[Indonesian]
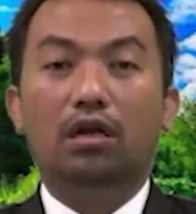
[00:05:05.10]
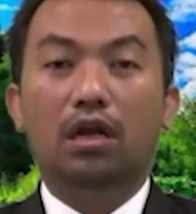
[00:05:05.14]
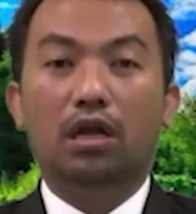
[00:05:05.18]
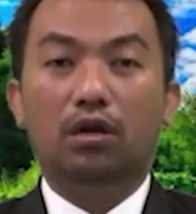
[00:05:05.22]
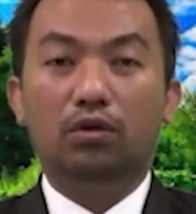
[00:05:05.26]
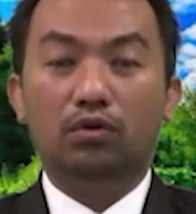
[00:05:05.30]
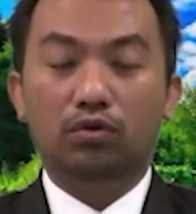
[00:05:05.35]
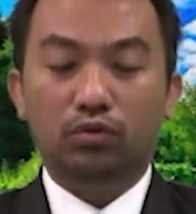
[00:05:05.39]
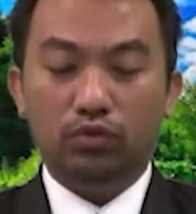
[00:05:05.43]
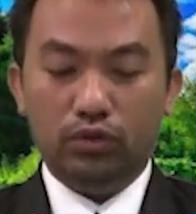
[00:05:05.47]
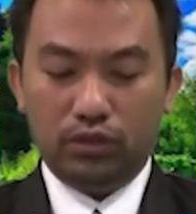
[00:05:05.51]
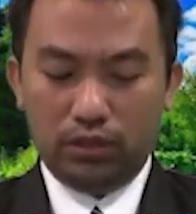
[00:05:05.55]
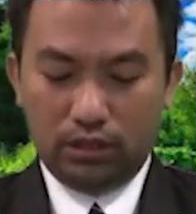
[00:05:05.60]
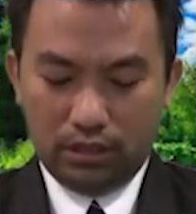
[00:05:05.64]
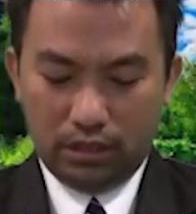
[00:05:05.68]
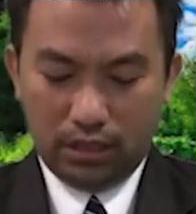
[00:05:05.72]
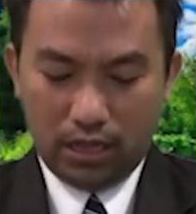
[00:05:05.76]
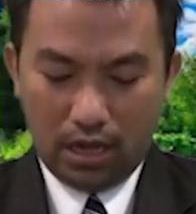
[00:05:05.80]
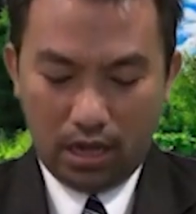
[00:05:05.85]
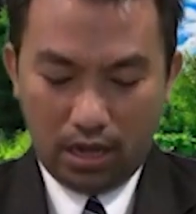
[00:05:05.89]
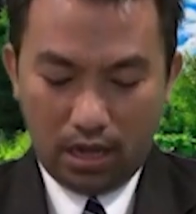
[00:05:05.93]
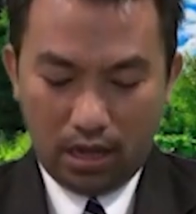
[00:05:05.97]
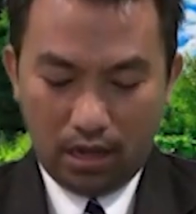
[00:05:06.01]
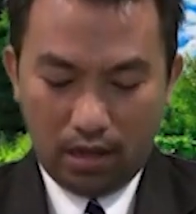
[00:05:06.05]
Lalu
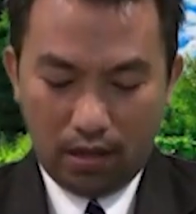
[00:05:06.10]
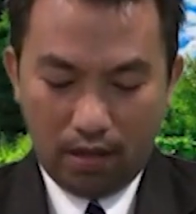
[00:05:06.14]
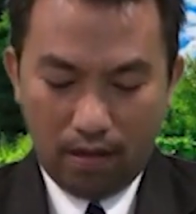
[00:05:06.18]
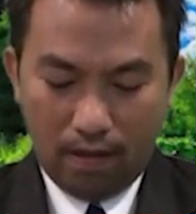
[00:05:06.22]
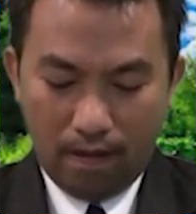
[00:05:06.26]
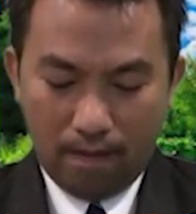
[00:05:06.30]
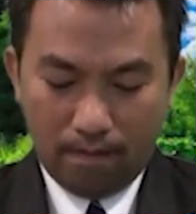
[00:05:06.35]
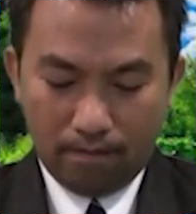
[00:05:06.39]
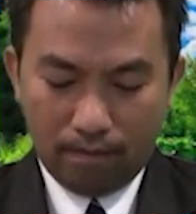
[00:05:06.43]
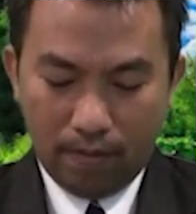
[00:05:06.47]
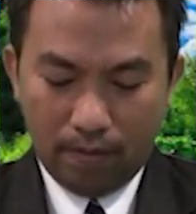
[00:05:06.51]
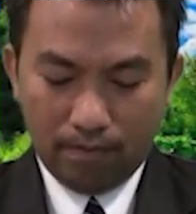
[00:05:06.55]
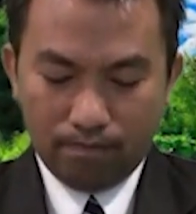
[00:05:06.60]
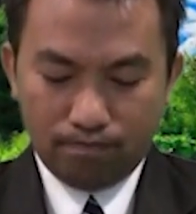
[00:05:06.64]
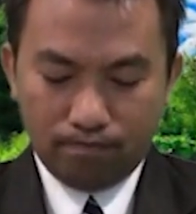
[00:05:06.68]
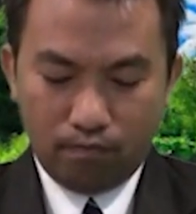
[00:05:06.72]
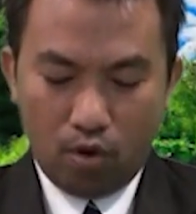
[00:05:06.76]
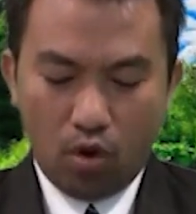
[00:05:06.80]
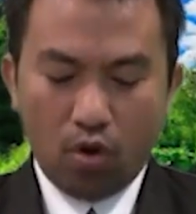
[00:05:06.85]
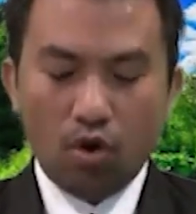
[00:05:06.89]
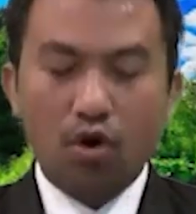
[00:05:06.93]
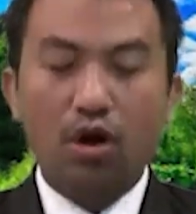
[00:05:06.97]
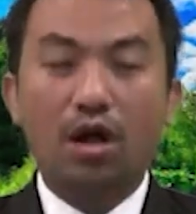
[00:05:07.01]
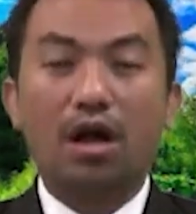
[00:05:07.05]
ia
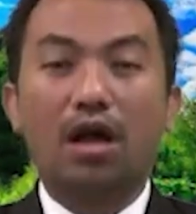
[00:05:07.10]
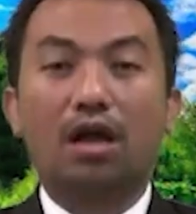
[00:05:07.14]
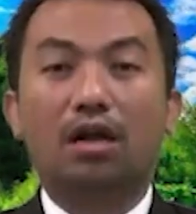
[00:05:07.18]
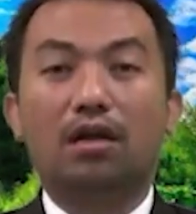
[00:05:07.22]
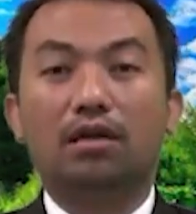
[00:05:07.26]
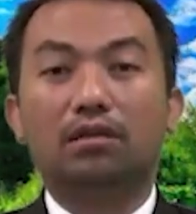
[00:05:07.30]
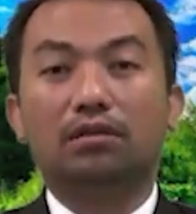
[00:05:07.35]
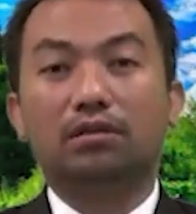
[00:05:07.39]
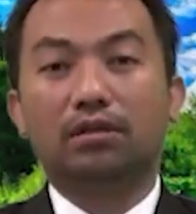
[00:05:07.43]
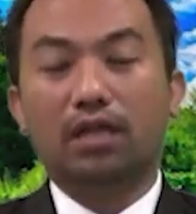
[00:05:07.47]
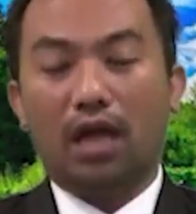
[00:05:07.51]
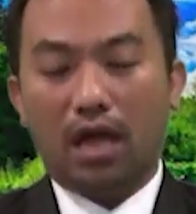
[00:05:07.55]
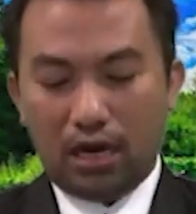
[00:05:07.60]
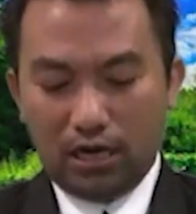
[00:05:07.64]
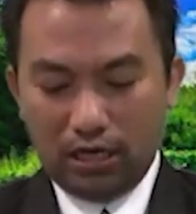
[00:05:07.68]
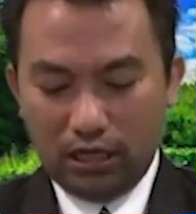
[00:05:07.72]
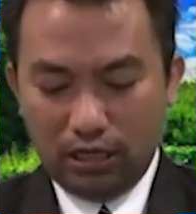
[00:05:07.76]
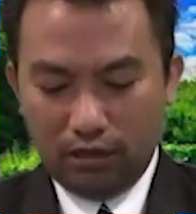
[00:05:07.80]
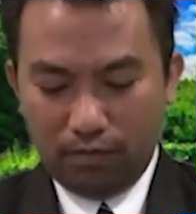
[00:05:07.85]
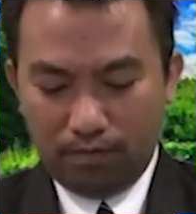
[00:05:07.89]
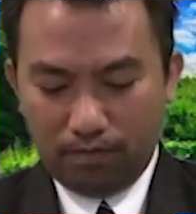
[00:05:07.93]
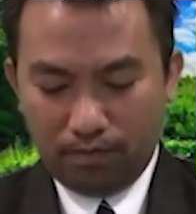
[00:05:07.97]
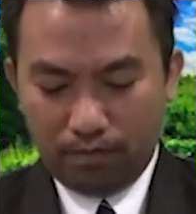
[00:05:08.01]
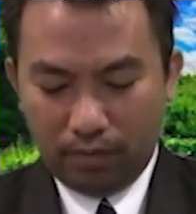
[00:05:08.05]
membongkar
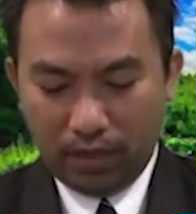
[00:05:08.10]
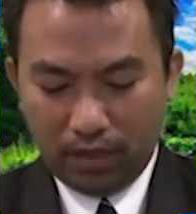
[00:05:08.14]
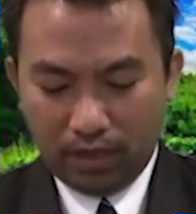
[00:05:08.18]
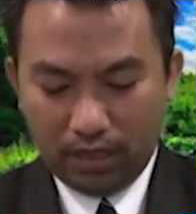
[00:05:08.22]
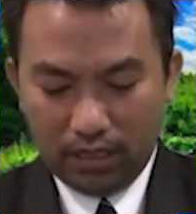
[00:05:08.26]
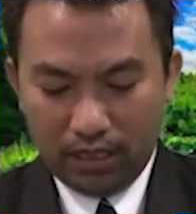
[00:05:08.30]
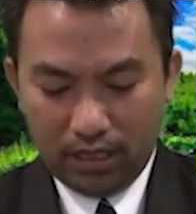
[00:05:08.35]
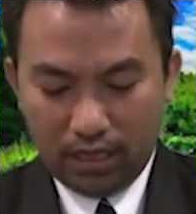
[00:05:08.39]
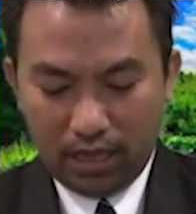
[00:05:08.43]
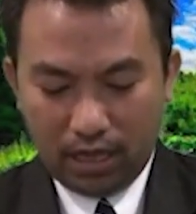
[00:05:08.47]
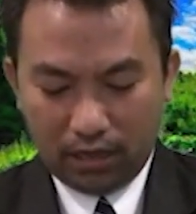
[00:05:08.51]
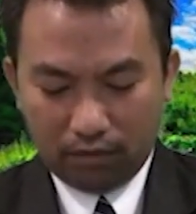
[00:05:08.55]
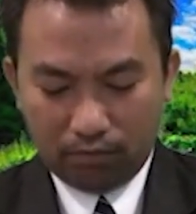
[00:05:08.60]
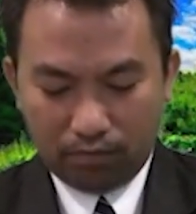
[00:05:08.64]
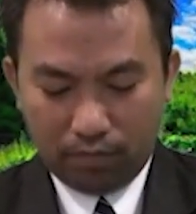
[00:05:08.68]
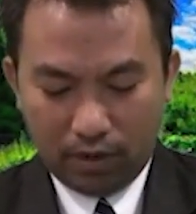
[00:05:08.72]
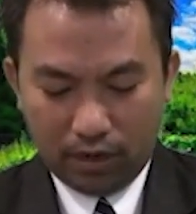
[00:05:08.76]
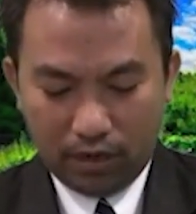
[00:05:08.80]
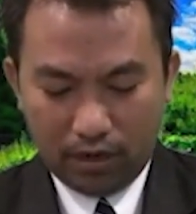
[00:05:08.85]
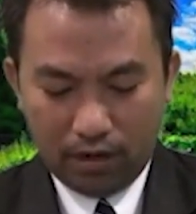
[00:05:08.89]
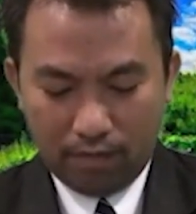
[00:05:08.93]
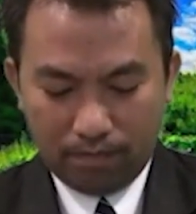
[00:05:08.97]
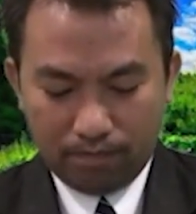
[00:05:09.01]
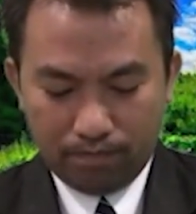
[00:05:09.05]
tali pengikat
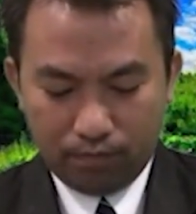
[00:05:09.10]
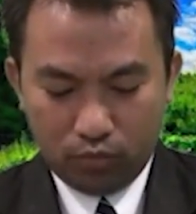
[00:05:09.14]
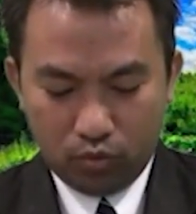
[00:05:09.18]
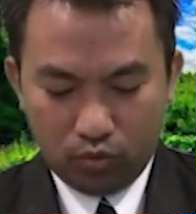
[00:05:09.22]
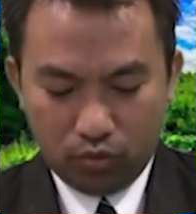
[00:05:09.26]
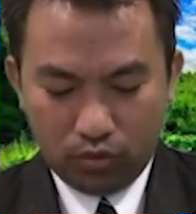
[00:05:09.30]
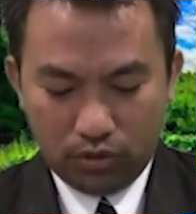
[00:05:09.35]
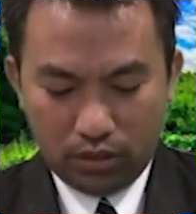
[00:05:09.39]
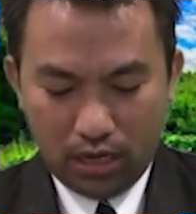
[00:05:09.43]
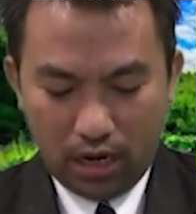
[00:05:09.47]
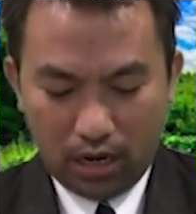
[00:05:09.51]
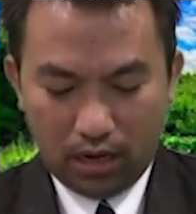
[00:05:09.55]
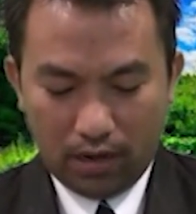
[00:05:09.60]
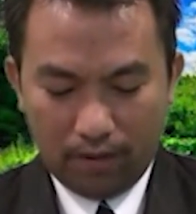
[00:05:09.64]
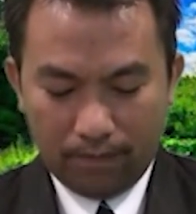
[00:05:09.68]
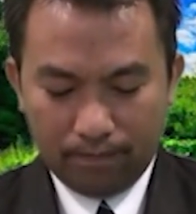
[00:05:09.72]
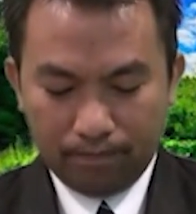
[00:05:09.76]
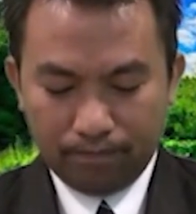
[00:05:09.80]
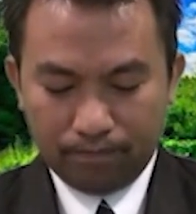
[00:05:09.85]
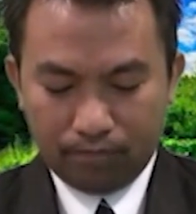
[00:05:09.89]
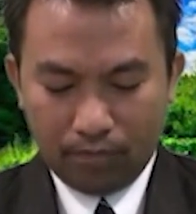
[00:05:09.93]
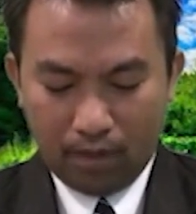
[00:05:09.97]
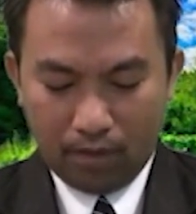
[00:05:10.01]
pada pundak